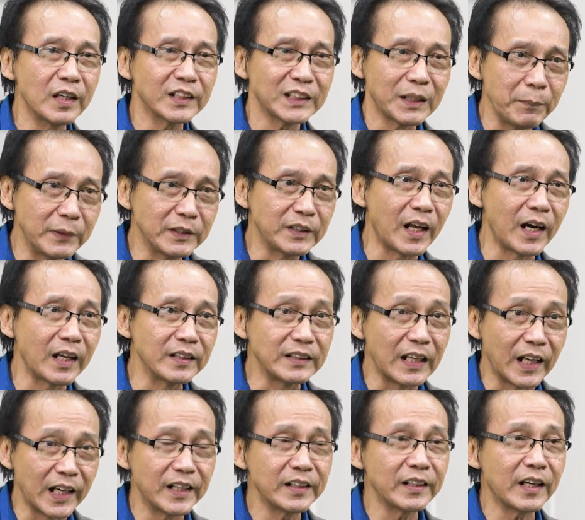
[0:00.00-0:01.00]
ya sampai
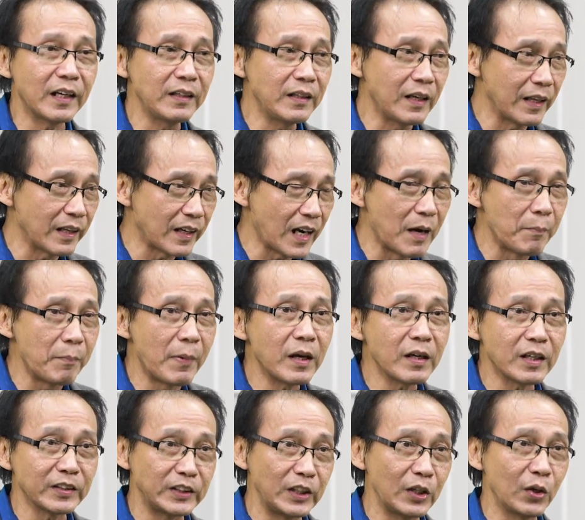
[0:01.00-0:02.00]
jalan-jalan kan dari Rama ke